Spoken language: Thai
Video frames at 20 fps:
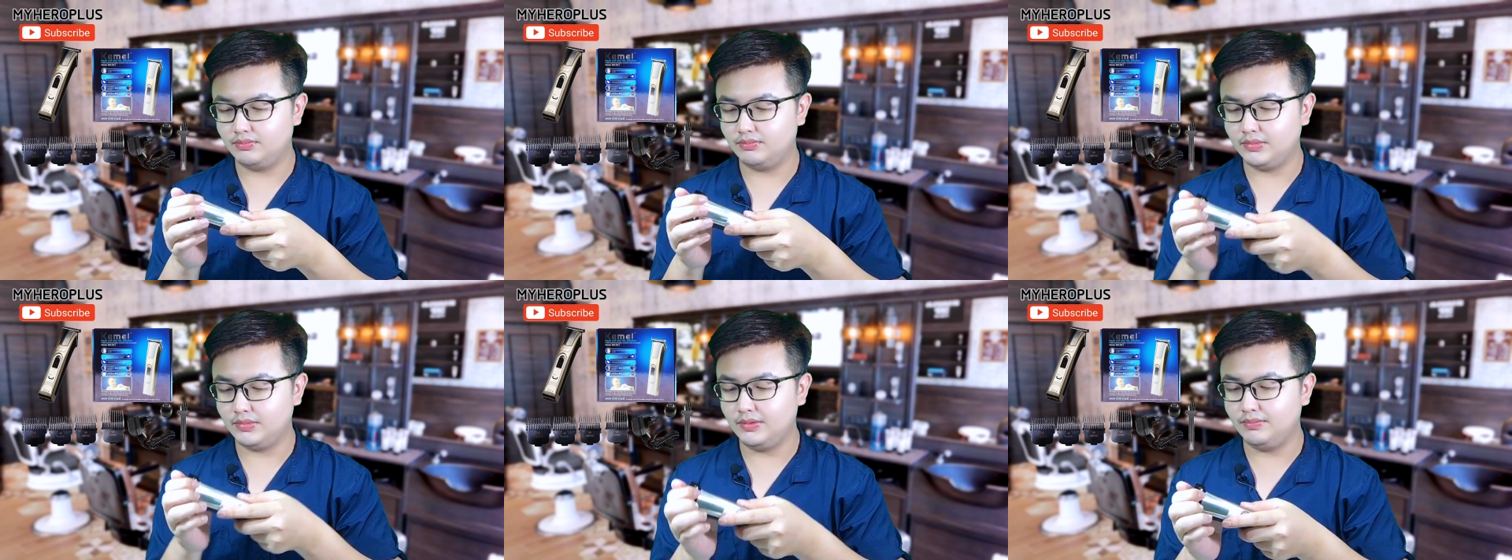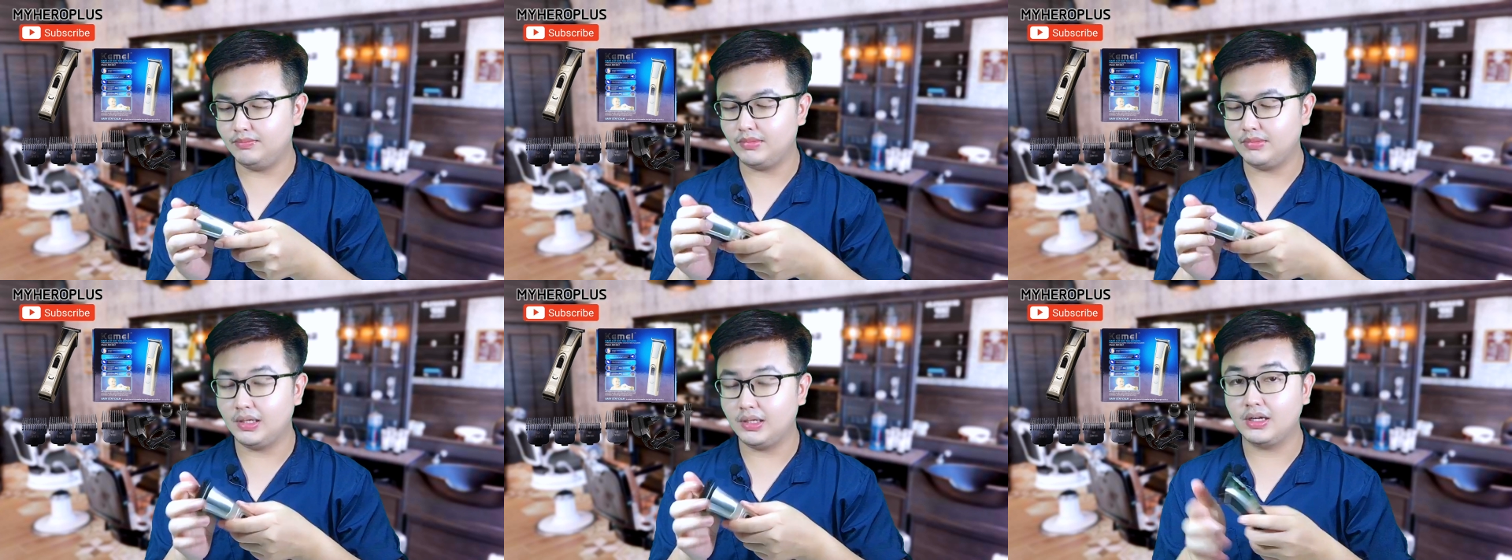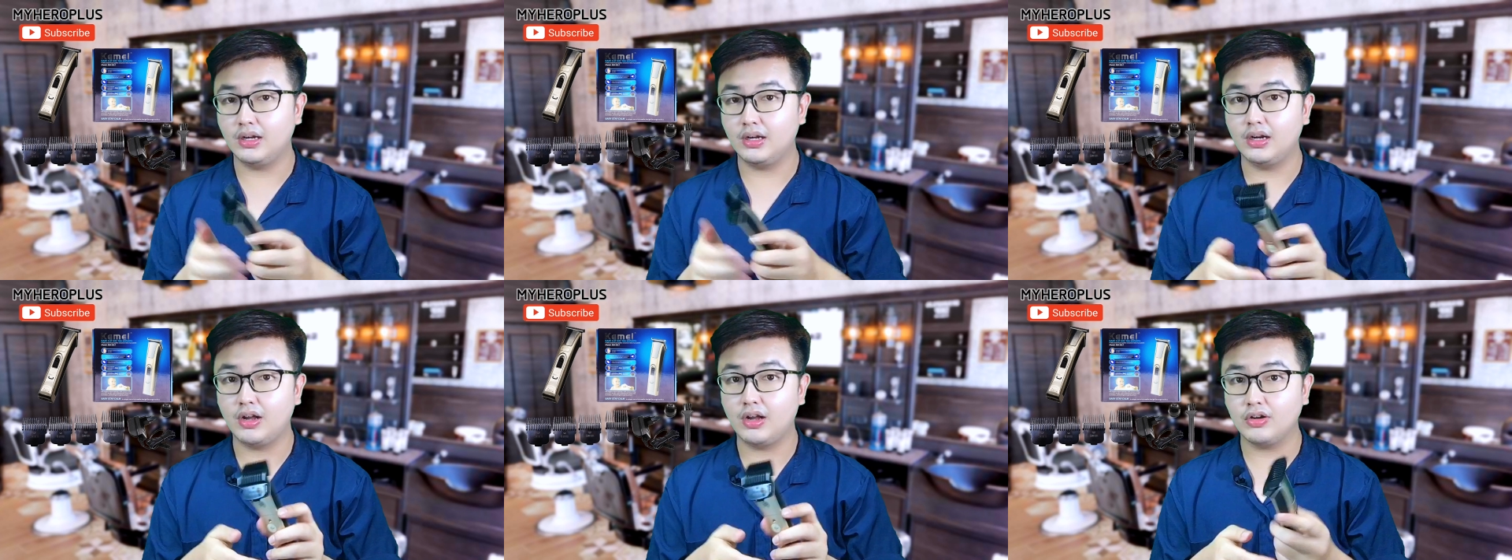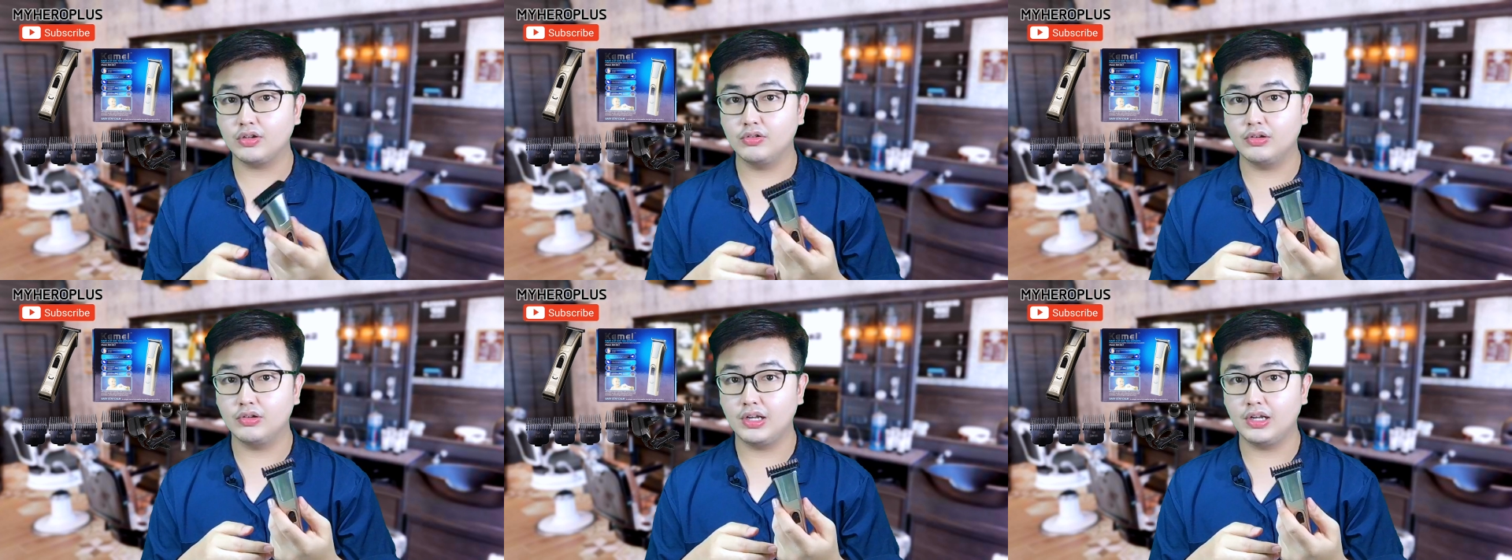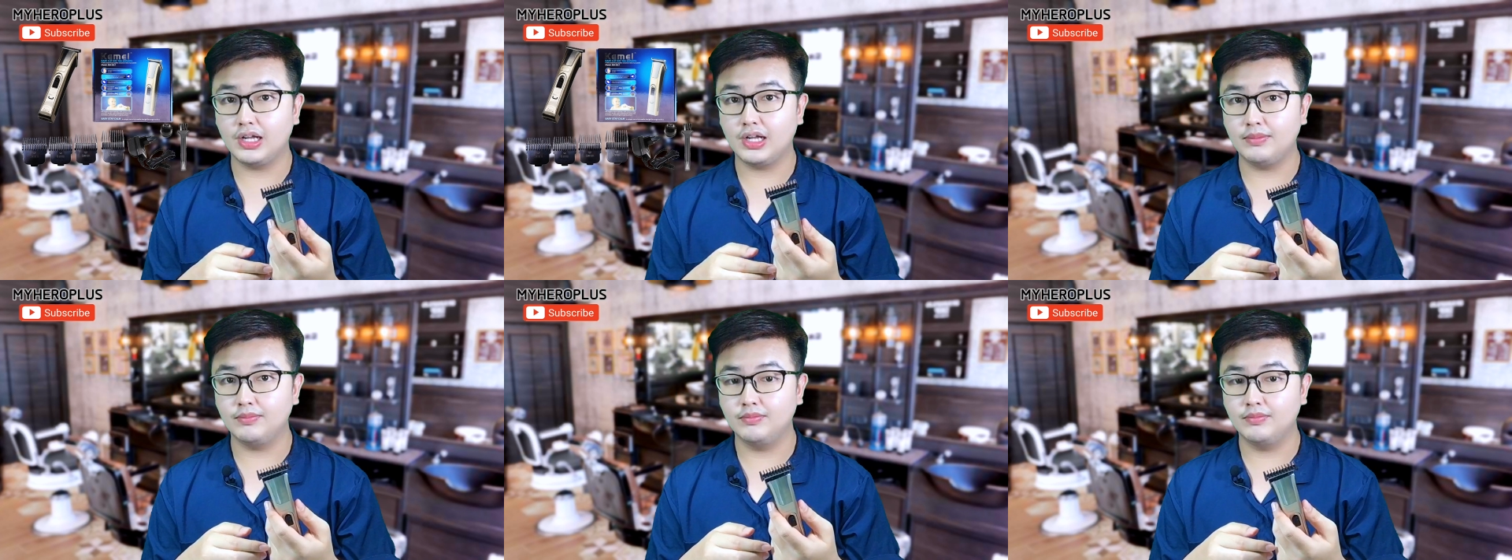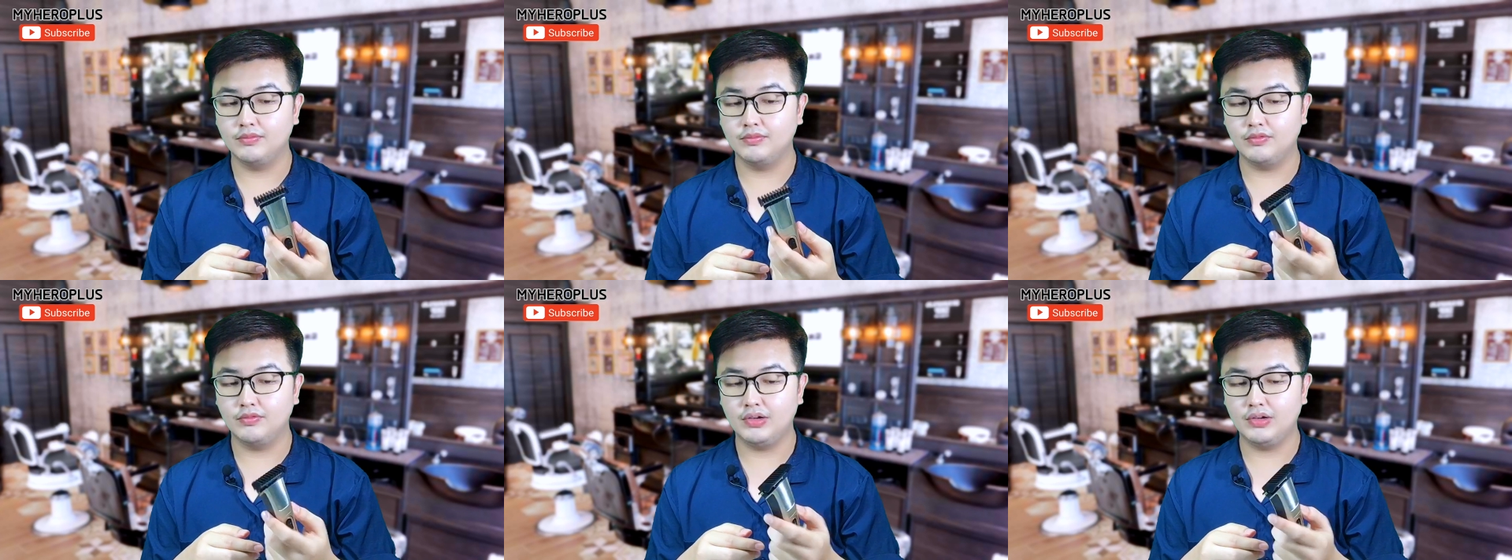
ปึ๊บมันก็ล็อกอยู่แล้วครับเว